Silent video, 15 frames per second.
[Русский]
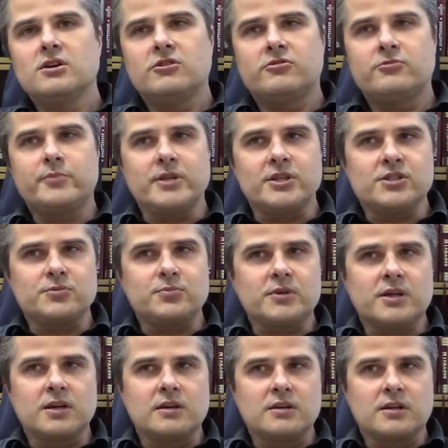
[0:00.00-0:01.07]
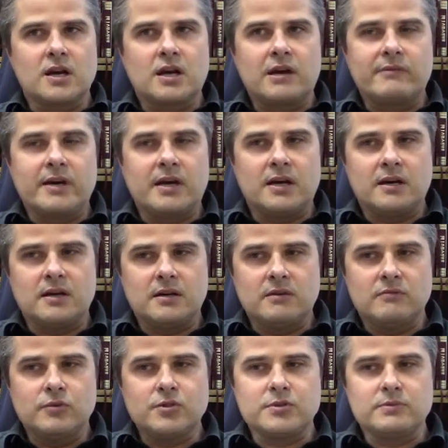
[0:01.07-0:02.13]
в принципе, какова,
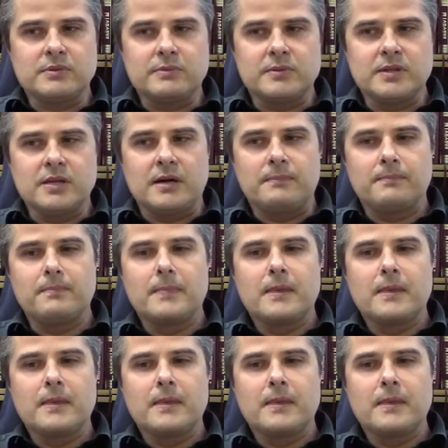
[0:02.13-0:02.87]
в общем-то, была